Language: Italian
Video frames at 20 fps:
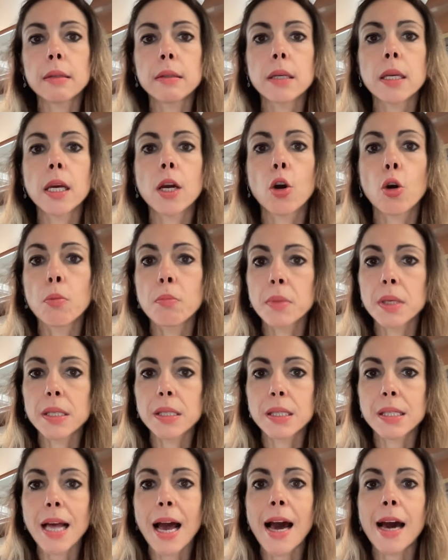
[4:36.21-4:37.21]
di
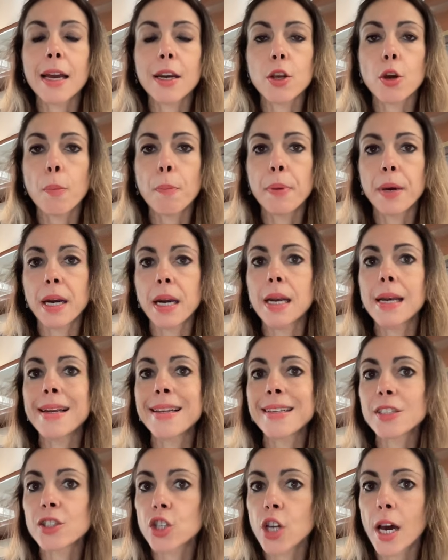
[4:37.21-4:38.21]
commissario per
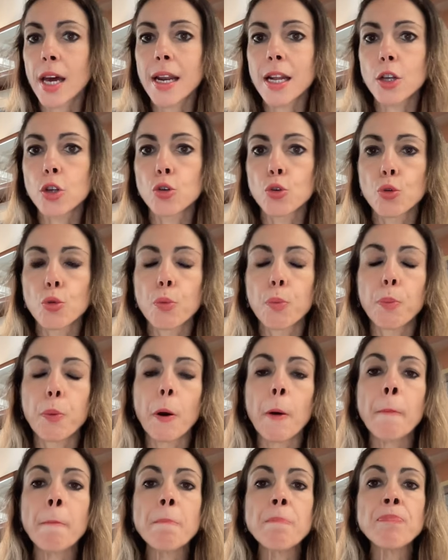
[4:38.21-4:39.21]
rilanciare il
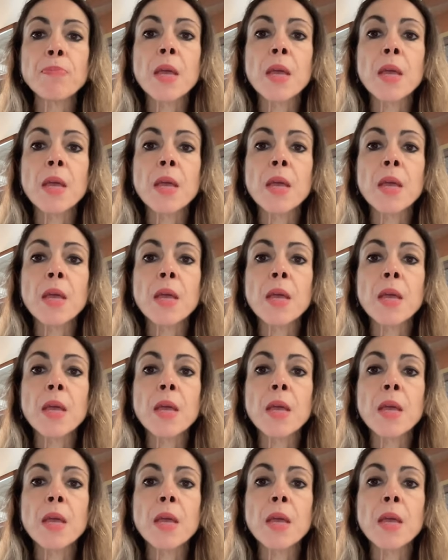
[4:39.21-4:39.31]
gruppo.